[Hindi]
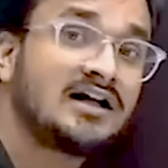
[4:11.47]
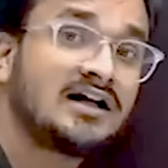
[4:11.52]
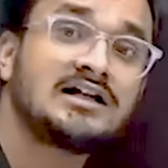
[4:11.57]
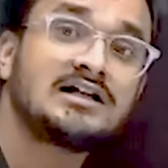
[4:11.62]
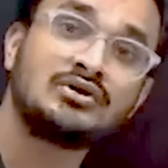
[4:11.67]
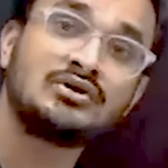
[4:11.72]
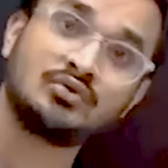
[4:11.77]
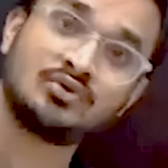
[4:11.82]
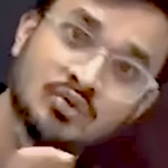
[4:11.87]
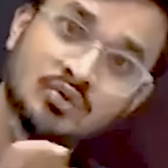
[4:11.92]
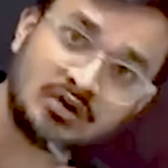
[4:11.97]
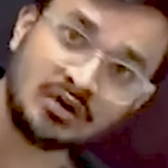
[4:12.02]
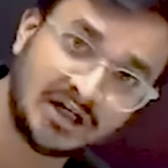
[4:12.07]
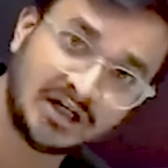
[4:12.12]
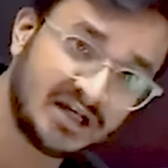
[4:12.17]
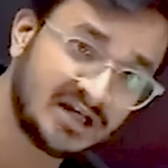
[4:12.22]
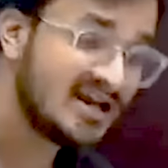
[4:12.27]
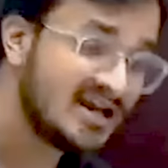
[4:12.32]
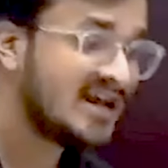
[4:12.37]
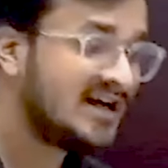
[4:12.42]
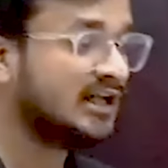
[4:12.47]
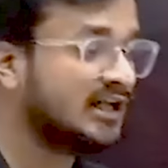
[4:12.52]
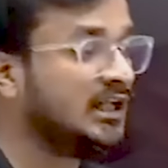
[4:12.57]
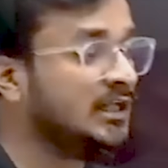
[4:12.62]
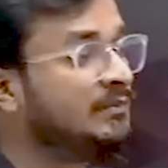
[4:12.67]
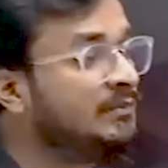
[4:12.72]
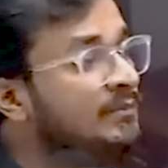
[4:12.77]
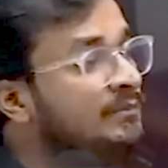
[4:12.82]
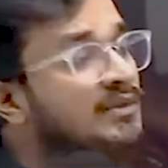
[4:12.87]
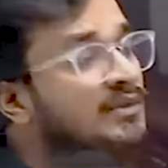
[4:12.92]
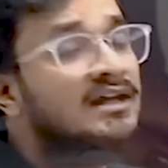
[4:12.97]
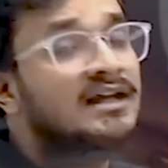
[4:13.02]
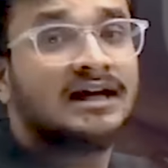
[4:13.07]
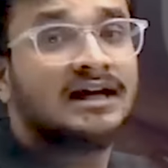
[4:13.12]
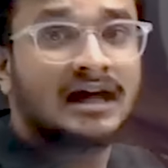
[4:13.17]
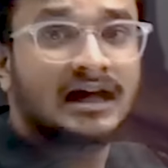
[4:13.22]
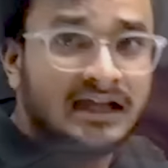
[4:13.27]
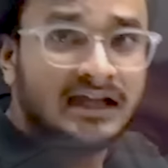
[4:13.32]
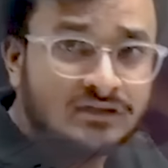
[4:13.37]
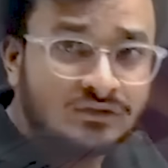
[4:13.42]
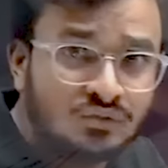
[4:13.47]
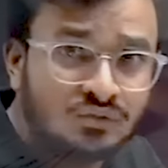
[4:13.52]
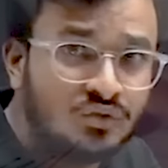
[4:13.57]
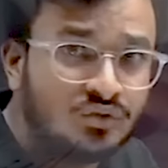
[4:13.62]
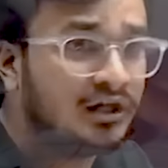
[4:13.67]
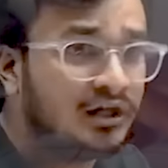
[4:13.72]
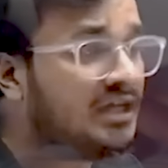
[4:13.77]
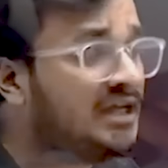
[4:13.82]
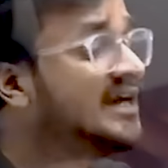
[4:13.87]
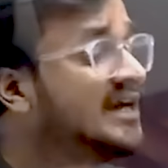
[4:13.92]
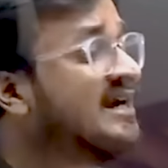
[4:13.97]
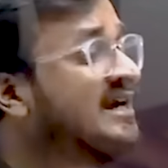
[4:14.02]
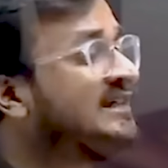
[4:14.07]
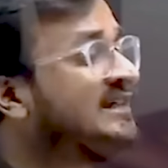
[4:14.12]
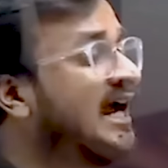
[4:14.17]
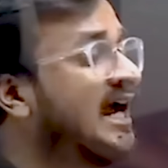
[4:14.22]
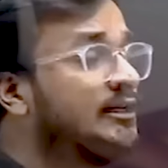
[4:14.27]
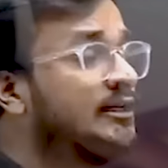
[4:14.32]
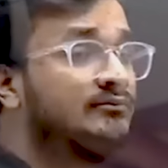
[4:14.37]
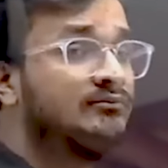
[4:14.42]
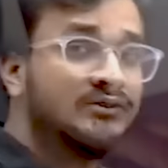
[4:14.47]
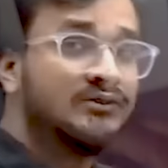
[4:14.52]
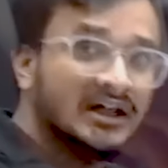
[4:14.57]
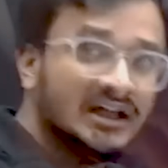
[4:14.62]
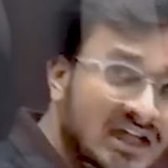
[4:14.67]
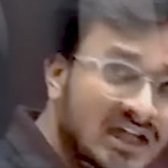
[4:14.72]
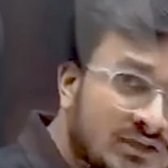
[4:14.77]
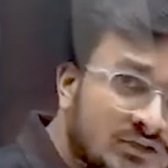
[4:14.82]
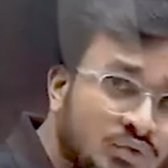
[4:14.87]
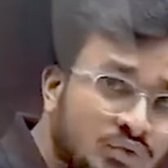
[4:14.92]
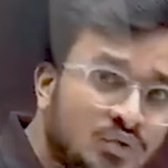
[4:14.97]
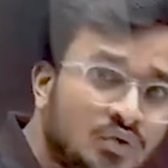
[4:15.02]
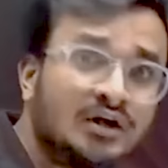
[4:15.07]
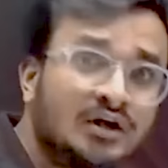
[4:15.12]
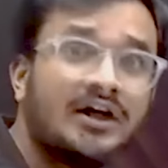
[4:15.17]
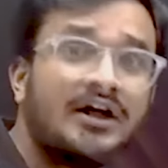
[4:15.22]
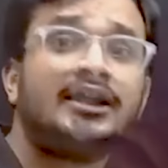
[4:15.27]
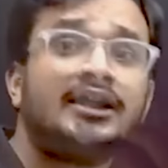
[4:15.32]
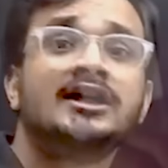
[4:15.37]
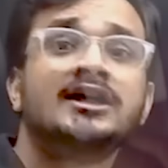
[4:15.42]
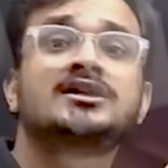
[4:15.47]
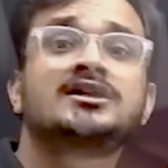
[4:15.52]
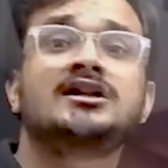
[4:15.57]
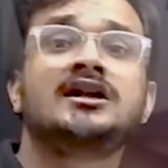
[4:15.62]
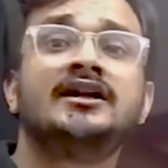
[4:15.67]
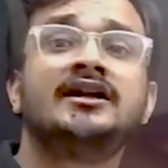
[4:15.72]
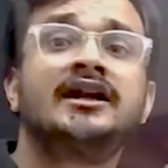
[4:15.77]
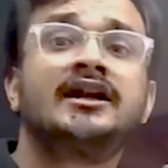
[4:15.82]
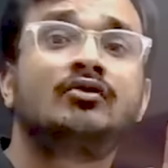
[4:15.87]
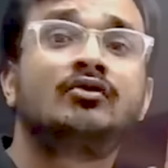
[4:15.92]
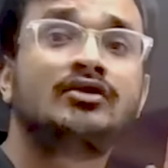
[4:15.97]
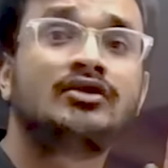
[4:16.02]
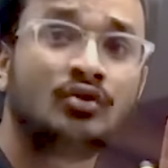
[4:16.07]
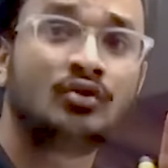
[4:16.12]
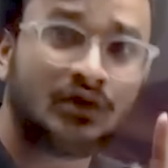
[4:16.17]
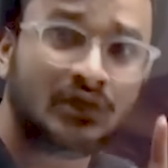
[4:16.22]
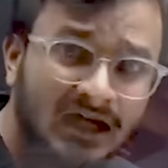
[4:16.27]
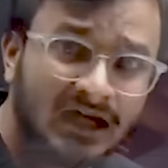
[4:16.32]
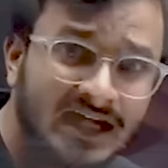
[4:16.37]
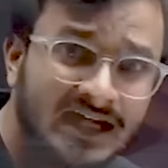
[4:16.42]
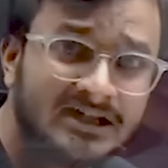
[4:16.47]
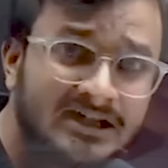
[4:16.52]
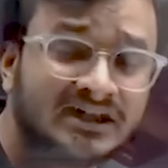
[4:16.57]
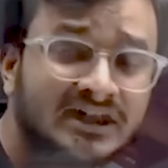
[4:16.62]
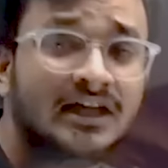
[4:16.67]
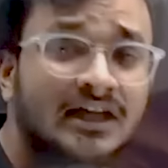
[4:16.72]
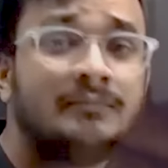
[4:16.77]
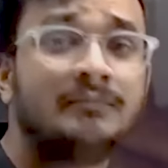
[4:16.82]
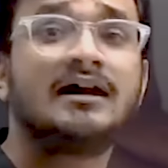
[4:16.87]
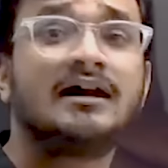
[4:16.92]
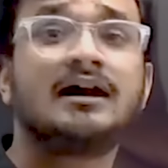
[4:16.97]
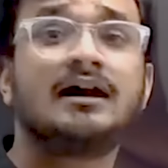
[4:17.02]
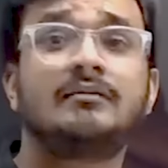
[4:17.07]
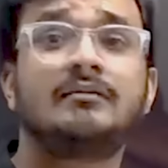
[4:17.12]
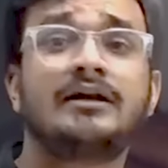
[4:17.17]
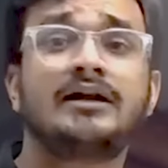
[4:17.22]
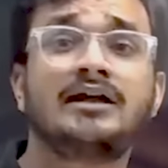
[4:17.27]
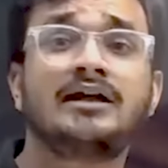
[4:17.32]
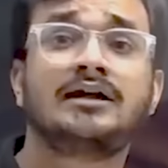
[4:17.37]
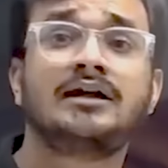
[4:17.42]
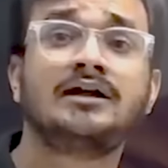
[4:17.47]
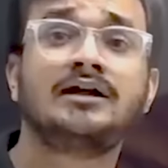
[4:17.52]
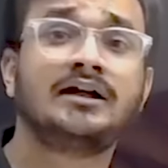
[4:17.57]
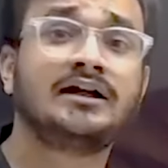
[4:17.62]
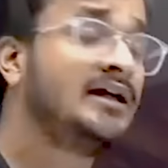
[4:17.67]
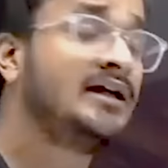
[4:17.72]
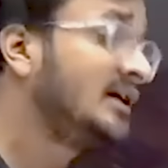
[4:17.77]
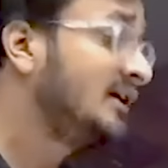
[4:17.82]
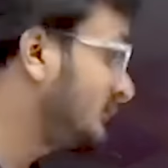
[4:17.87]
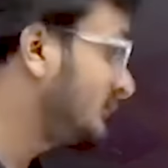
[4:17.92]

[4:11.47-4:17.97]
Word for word: करना शुरू करे डीपीपी लगाना शुरू करे टाइम देना शुरू करे संडे को यूटिलाइज करे बारह बारह घंटे